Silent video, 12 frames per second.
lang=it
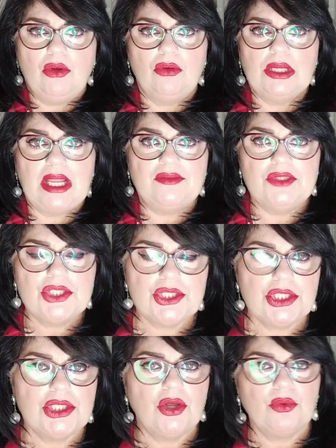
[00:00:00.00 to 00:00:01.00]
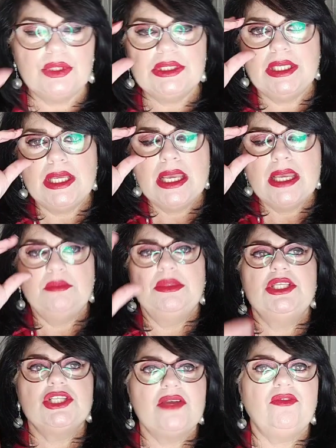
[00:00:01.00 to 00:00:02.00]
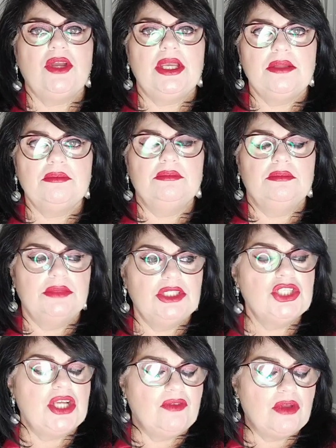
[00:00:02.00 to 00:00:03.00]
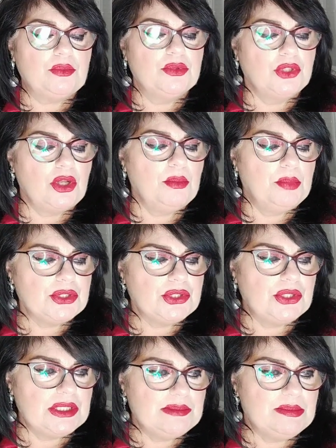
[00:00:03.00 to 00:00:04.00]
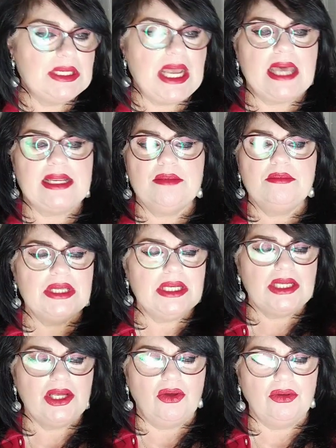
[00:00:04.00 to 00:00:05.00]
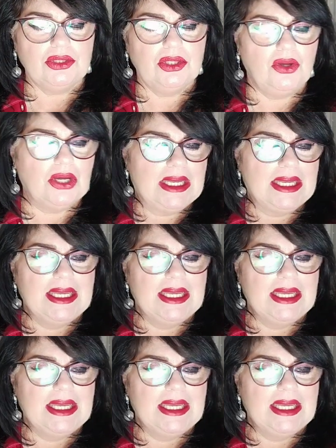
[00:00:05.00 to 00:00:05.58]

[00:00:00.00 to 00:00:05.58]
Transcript: o là vicino, quindi mi dicevo che dicevo appunto non posso respirare e mi ricordo